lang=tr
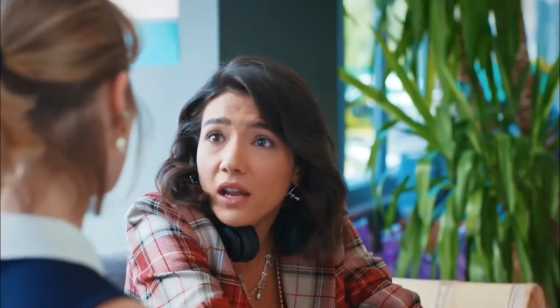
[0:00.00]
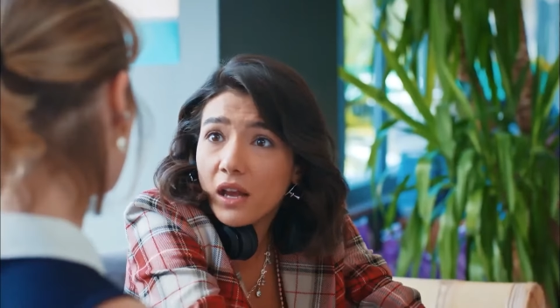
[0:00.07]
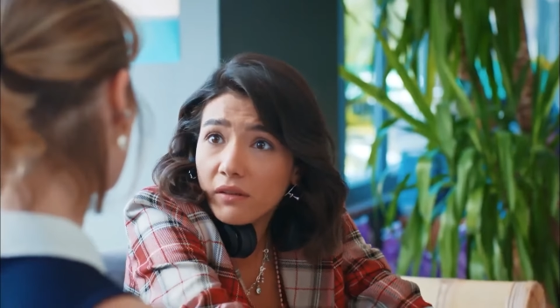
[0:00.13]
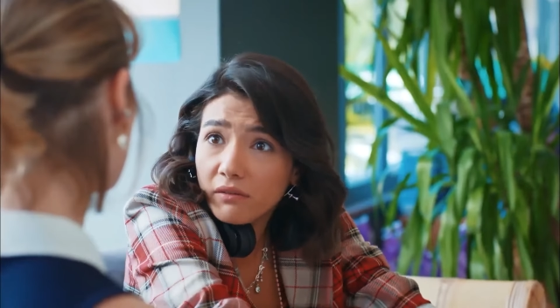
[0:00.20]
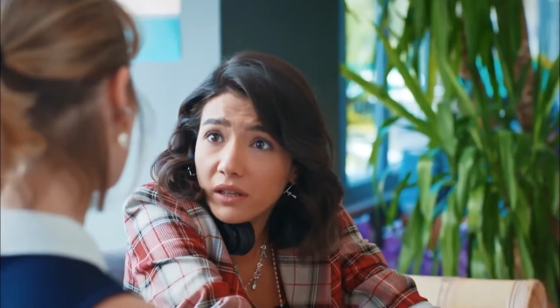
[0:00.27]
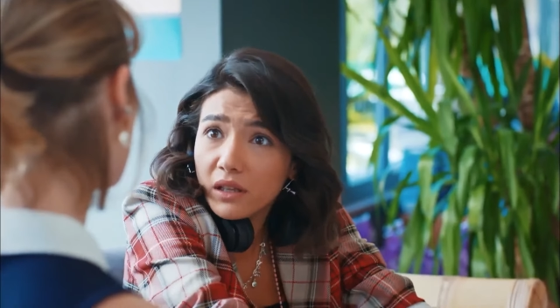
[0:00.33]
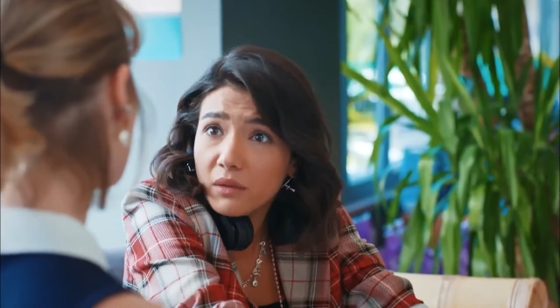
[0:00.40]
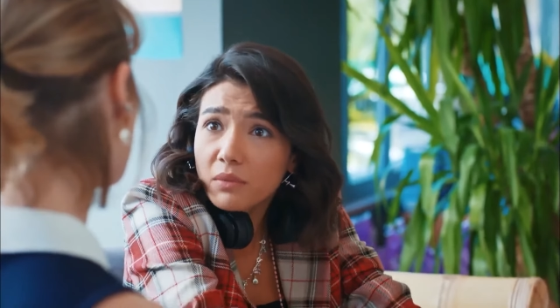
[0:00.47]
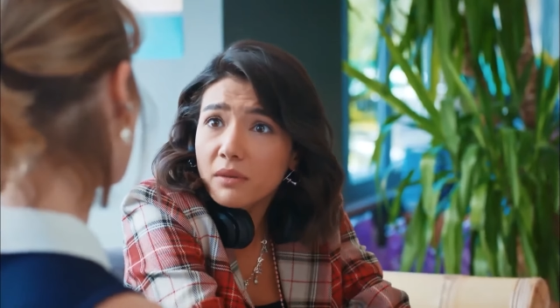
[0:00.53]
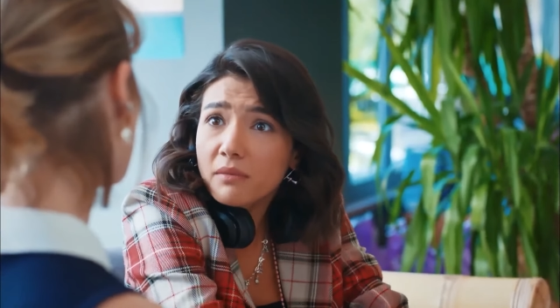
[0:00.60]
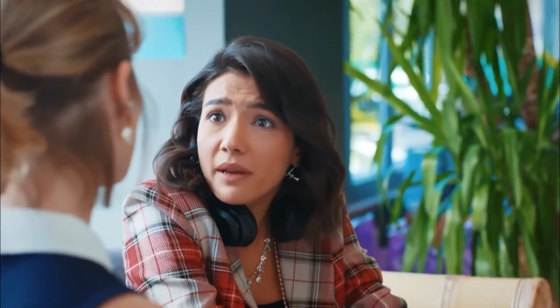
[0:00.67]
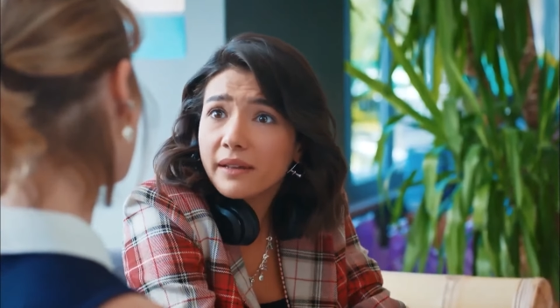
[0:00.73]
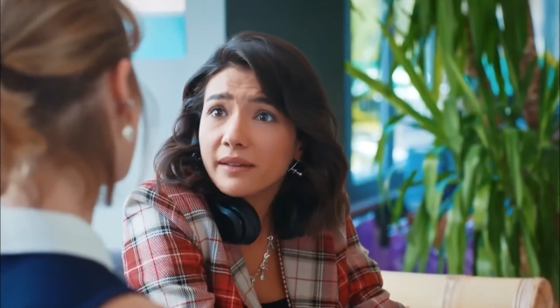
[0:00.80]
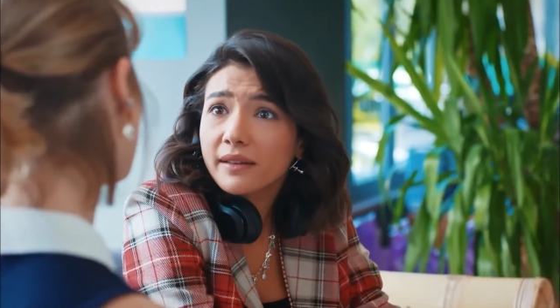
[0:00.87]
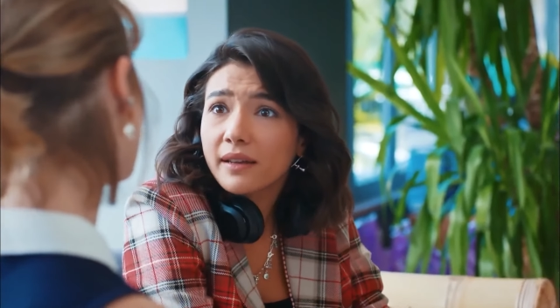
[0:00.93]
ile
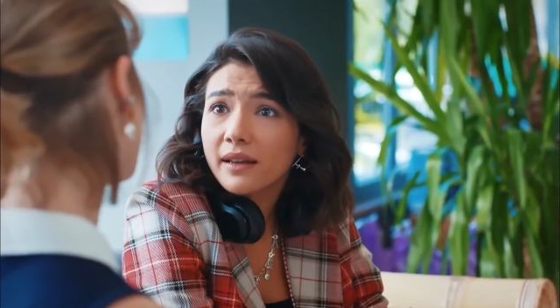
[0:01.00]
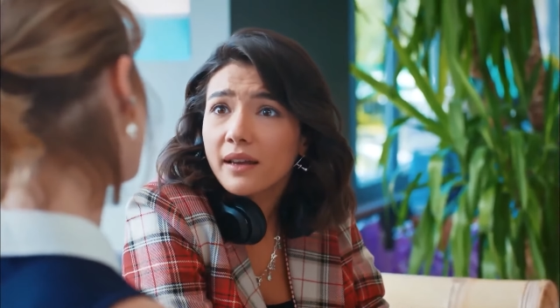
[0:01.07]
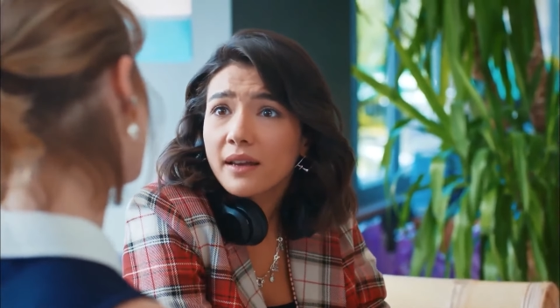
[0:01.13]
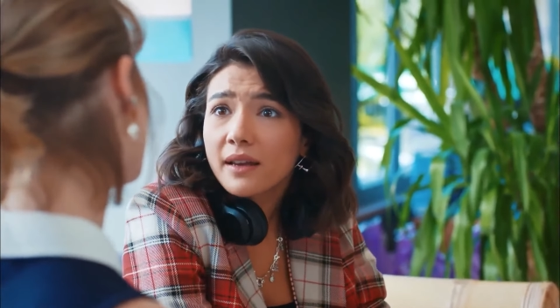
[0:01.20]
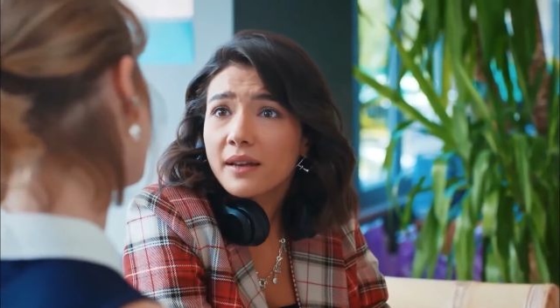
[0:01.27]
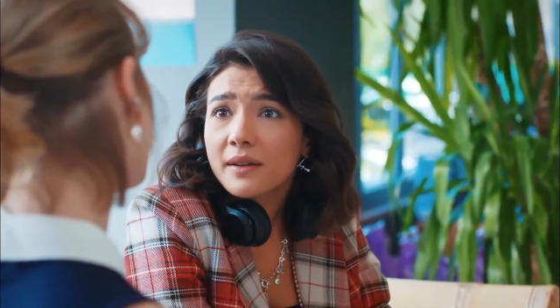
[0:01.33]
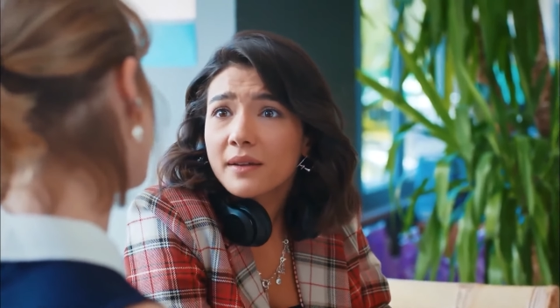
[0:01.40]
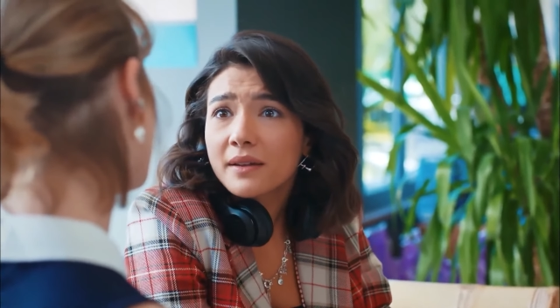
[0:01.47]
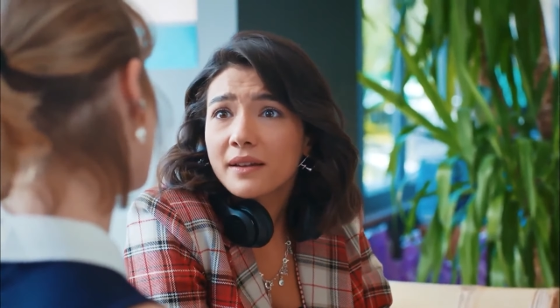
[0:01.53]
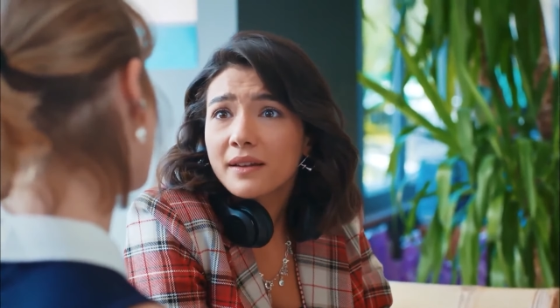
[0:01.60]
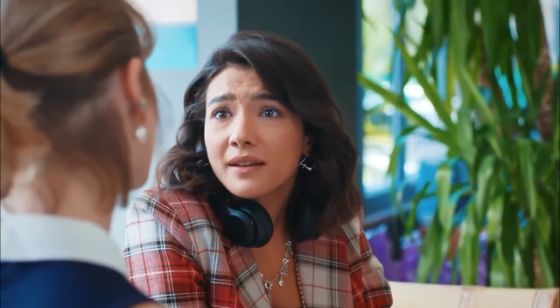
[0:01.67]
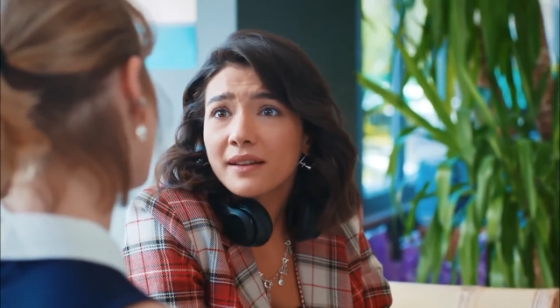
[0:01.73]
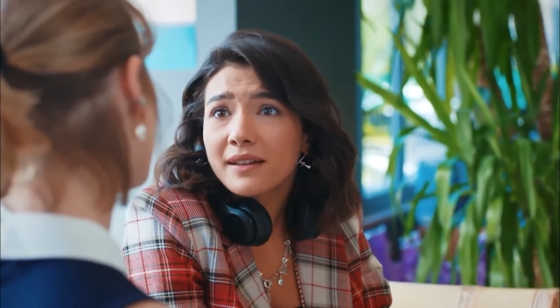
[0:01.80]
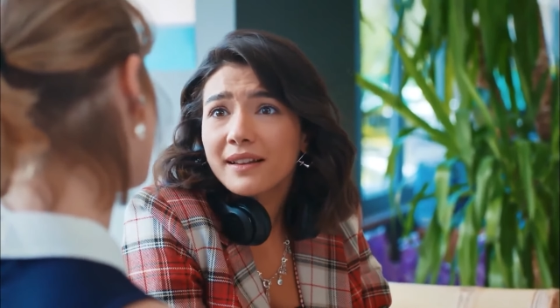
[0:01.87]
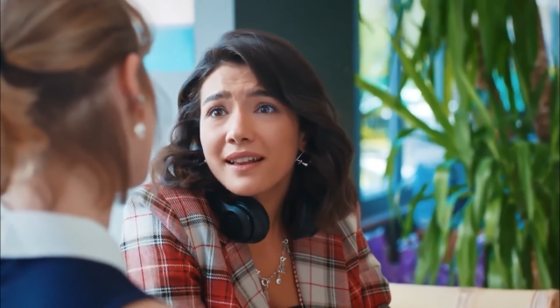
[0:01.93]
evlenebilmekti.
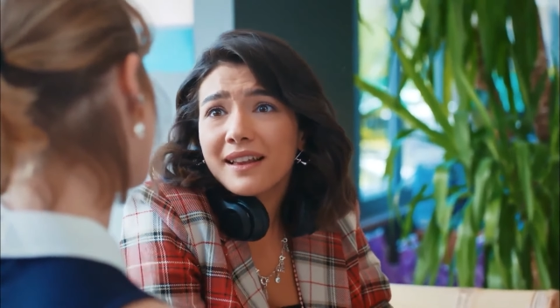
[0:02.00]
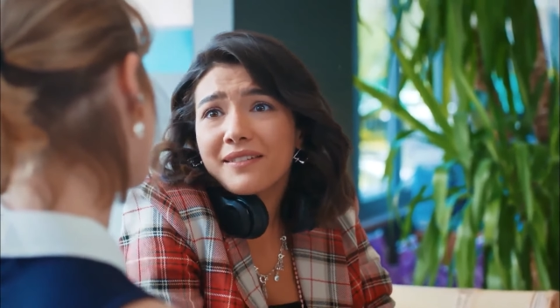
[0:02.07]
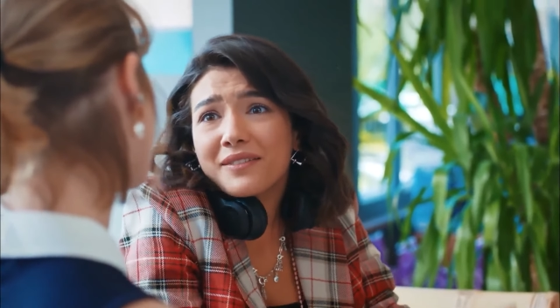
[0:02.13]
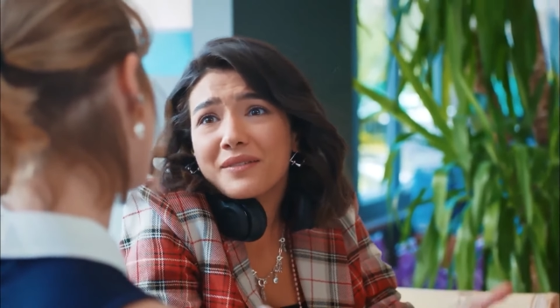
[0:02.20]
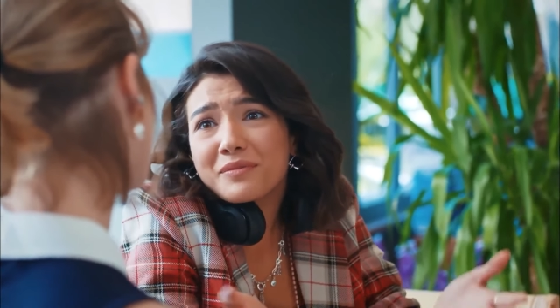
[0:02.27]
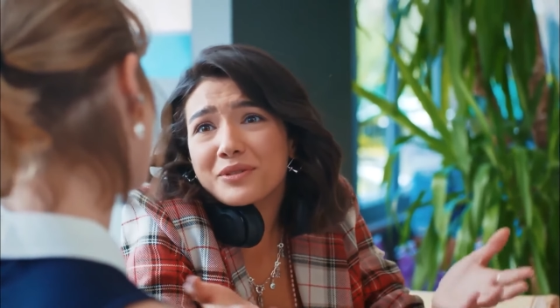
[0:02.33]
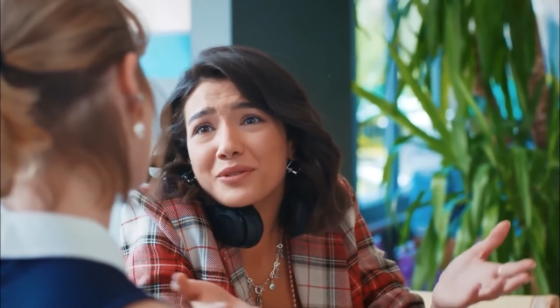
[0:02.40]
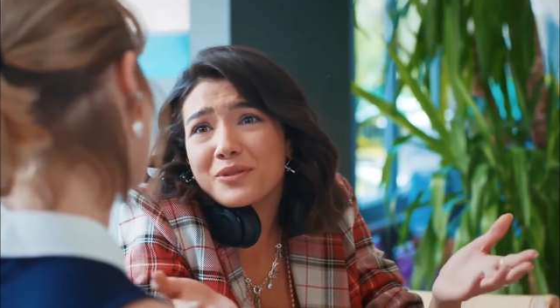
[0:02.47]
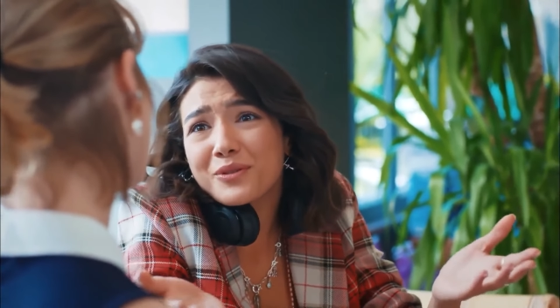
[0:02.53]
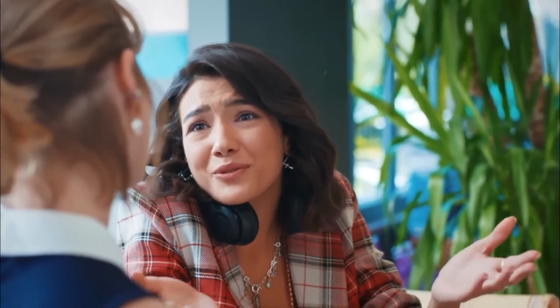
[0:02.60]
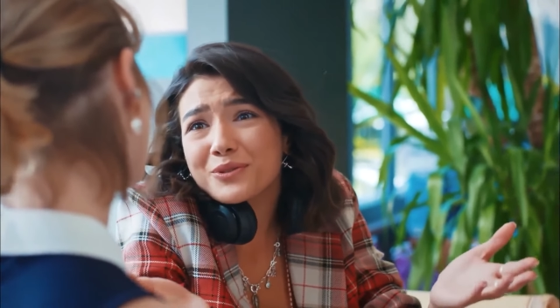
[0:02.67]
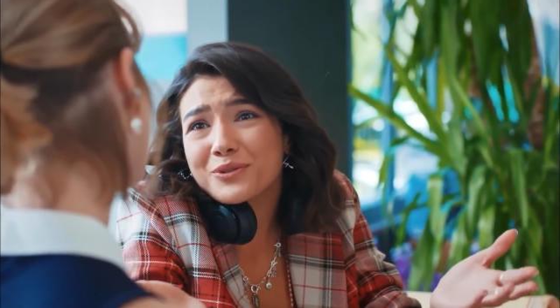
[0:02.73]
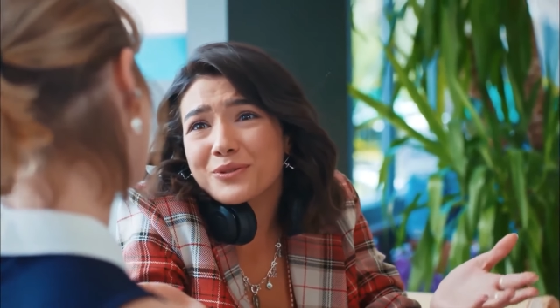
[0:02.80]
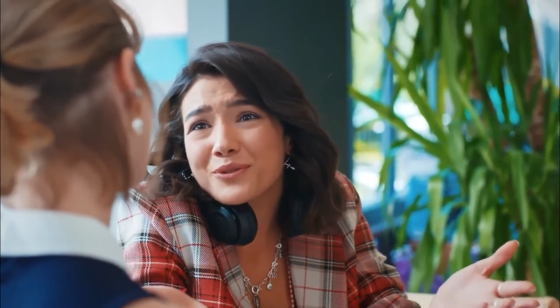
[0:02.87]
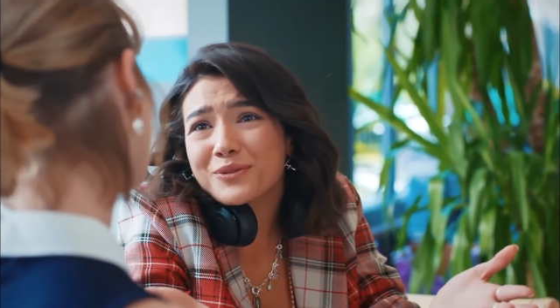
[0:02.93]
Evimiz
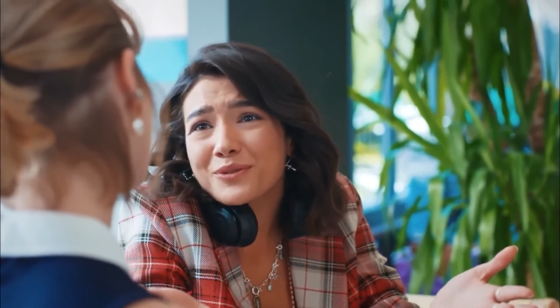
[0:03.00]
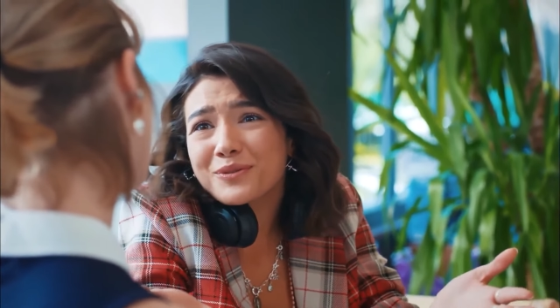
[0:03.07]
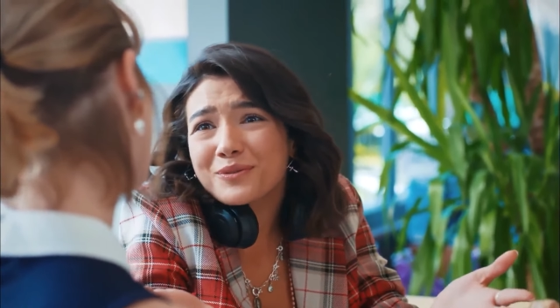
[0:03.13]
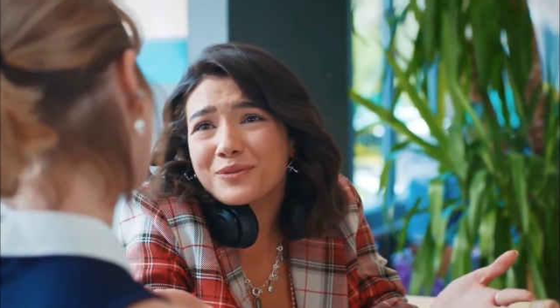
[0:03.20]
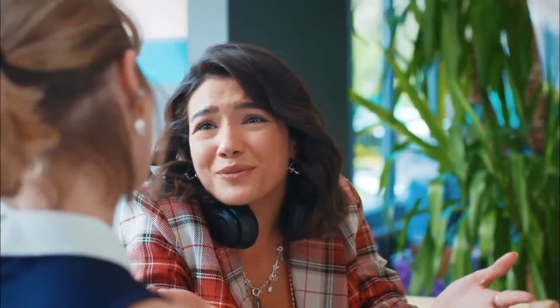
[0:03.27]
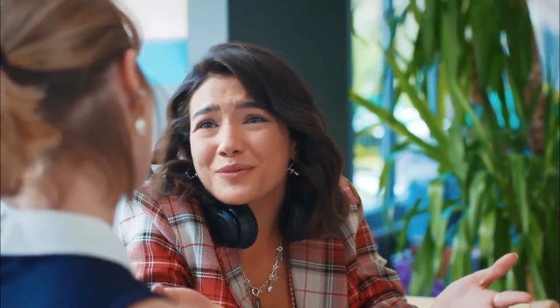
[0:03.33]
olsun,